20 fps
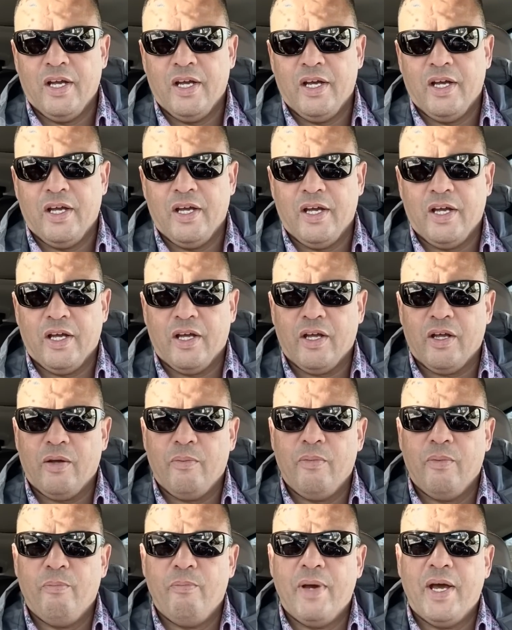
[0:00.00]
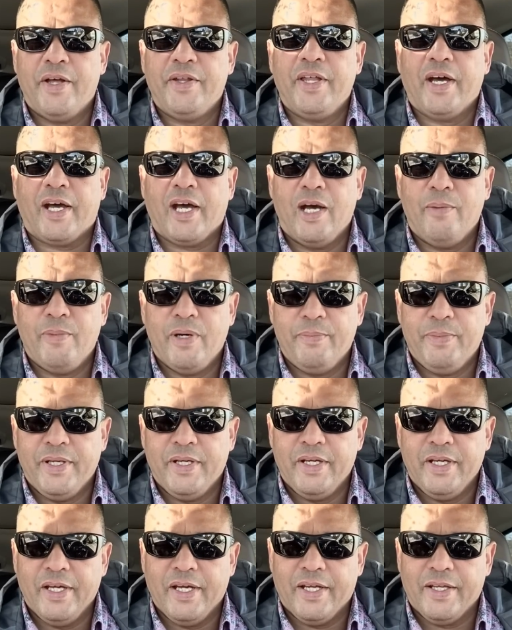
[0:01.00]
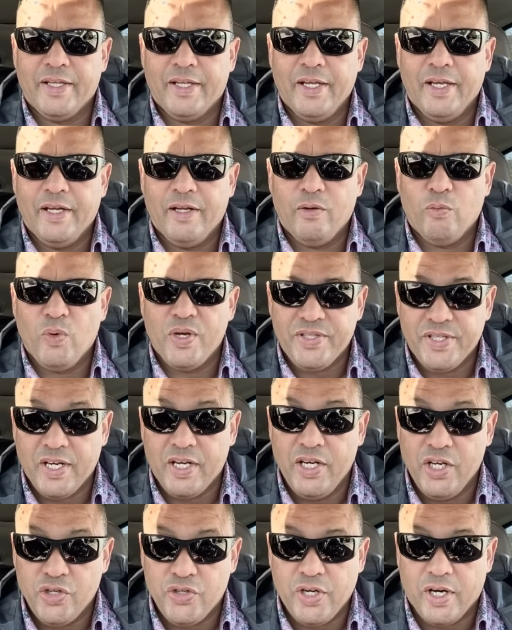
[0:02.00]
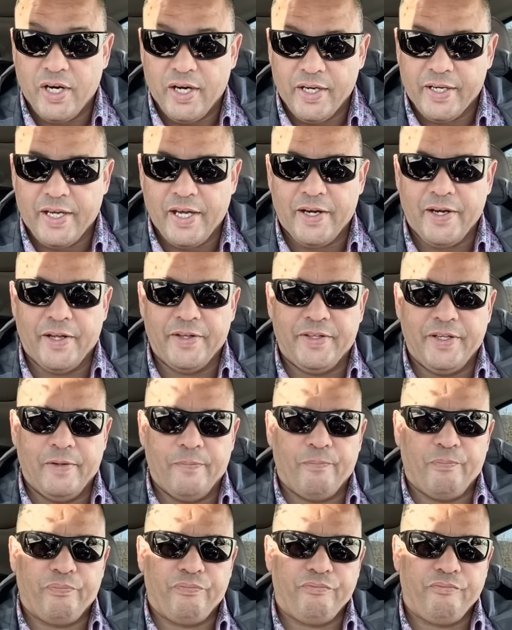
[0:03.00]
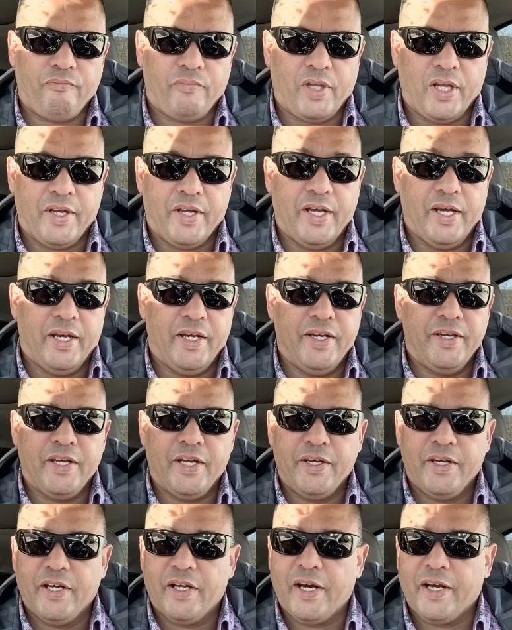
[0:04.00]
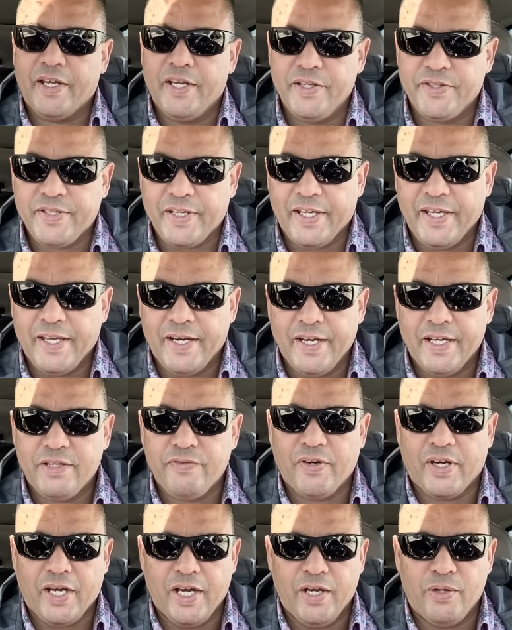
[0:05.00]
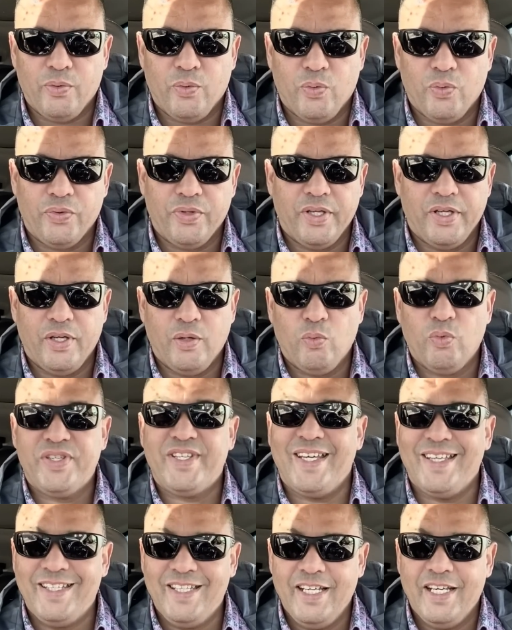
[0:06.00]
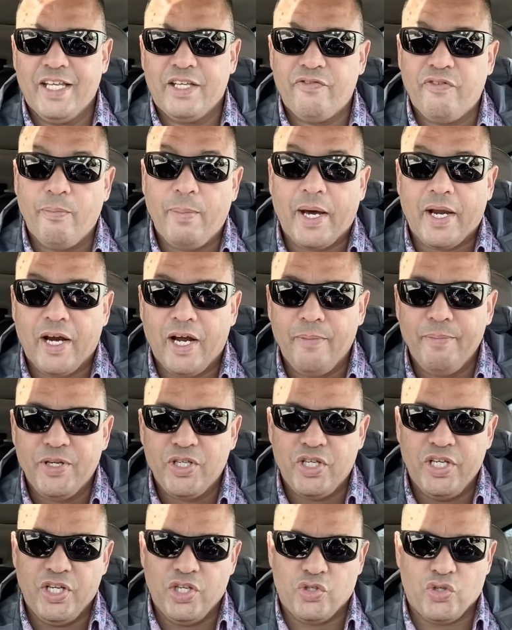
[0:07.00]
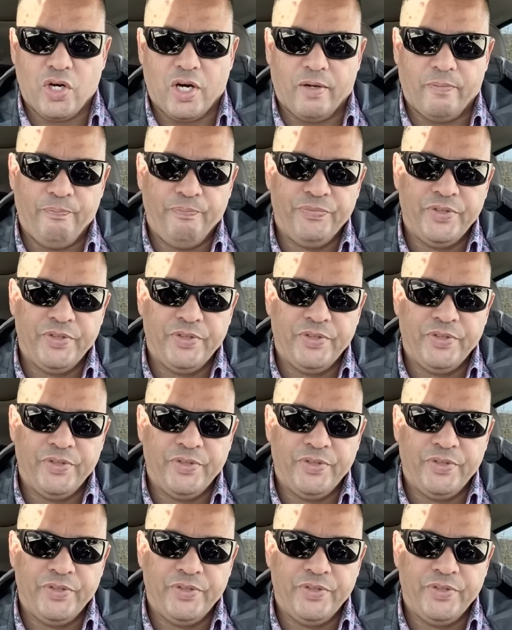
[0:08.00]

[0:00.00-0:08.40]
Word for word: آه، ماذا قام به هذا وزير الهجره الكندي كيعلن ان راه كاين تغييرات في القانون وتعديلات في برامج الهجره